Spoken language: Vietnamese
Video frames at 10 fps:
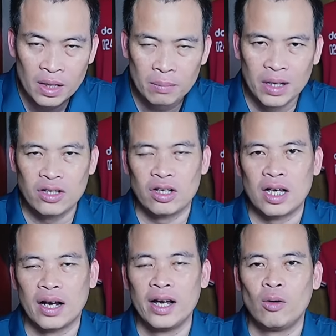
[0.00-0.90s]
Mình cho
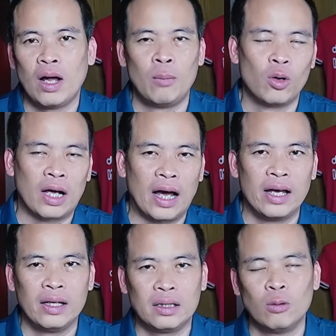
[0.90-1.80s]
rằng đây cũng là một
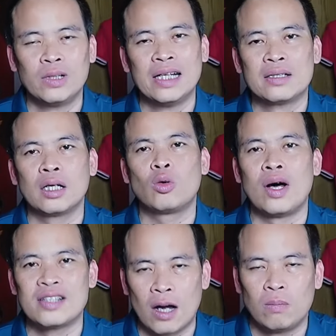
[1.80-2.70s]
cái thông tin rất
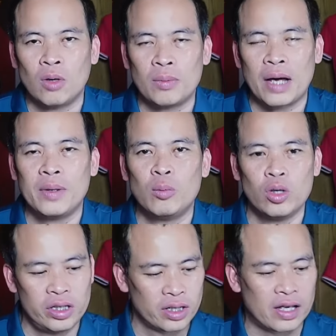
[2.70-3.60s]
quan trọng mà hôm nay mình
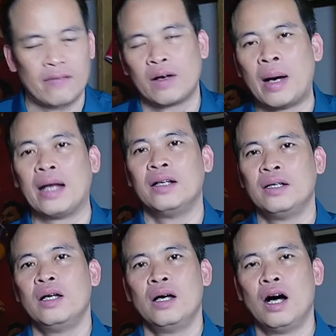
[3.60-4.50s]
muốn chia sẻ với các bạn.
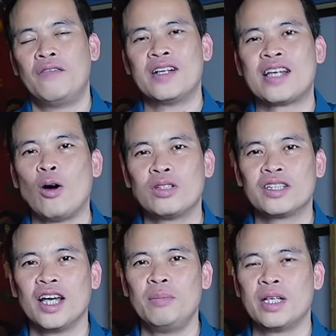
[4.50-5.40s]
Ở phần sau chương
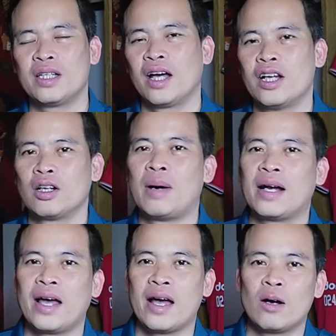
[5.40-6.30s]
trình mình sẽ kể cho các bạn
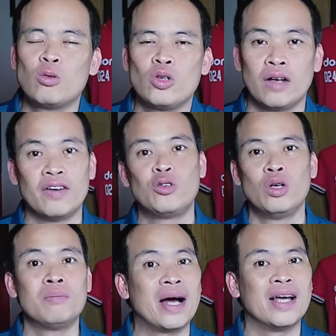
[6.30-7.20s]
nghe câu chuyện về
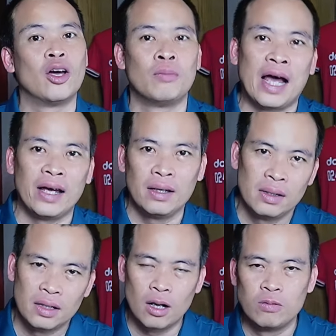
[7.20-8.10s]
chuyến bay ngày hôm nay.
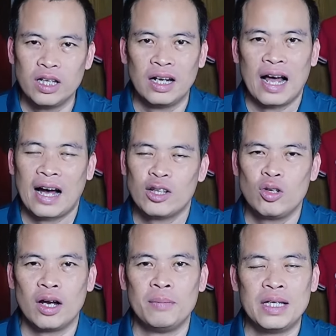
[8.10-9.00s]
Không chỉ là cái
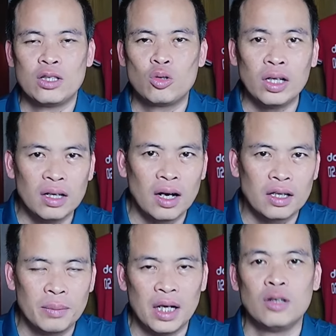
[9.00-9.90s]
chuyện là mình suýt nữa
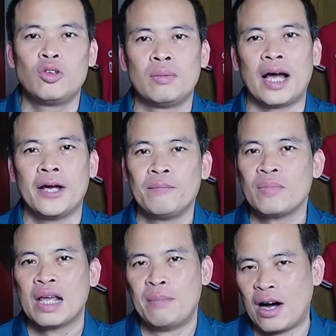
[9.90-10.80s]
thì bị lỡ chuyến bay,
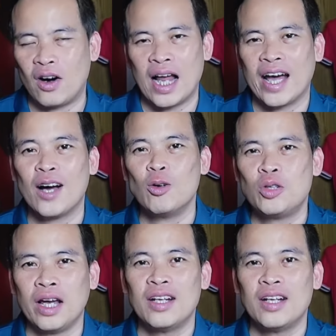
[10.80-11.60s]
mà còn là cái câu chuyện